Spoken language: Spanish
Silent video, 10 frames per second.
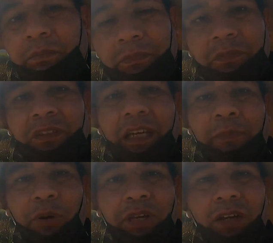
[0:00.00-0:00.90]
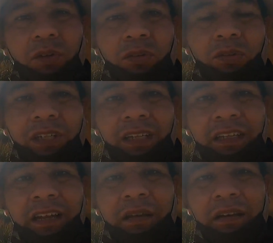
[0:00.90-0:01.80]
mm, se apoyan con lo que
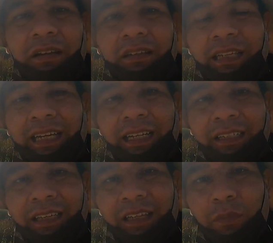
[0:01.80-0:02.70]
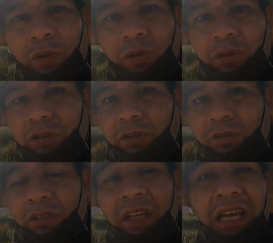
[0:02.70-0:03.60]
es las carreras de
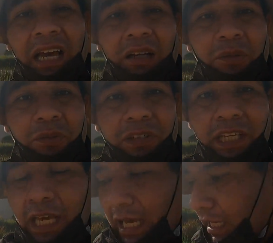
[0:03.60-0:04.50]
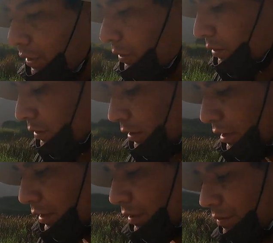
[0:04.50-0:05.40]
motos, algunos guiados,
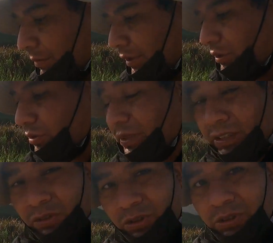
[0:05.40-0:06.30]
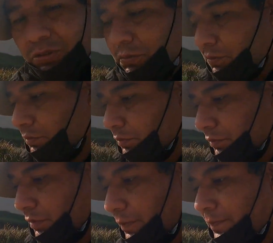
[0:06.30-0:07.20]
pero sobre todo
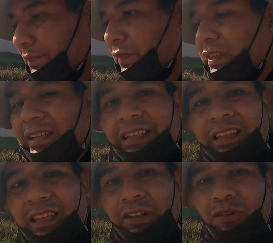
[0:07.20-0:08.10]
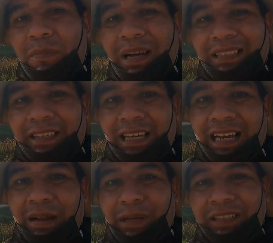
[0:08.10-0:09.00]
teniendo el
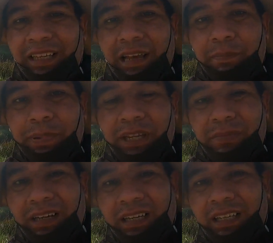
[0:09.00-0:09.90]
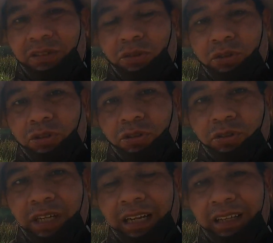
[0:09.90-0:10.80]
material, la materia prima que son los
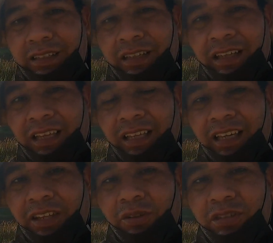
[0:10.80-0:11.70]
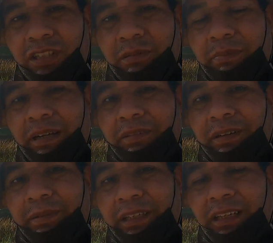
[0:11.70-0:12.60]
totorales, que nos sirve para
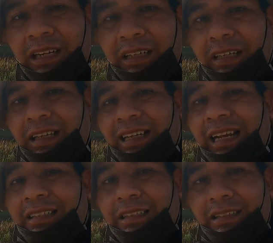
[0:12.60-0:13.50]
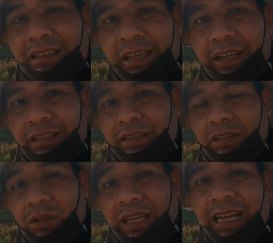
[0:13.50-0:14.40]
fabricar las
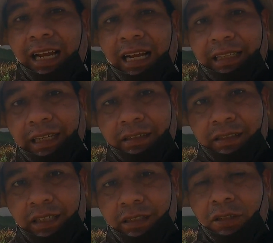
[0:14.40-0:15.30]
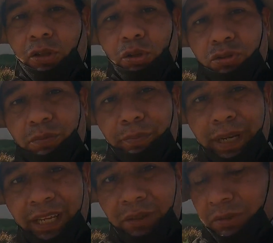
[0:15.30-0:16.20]
esteras, las canastas, los
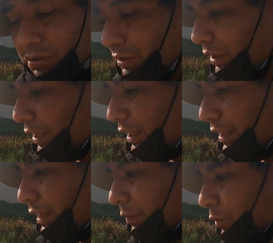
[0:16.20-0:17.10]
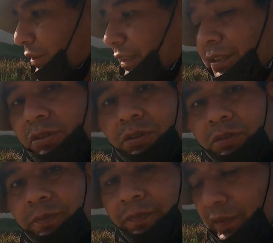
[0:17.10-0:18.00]
sombreros pues de
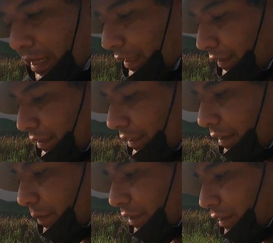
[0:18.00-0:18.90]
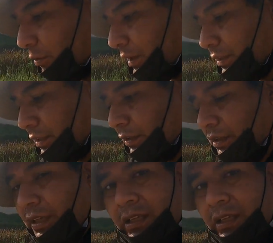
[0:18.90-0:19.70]
esto artesanalmente lo hacen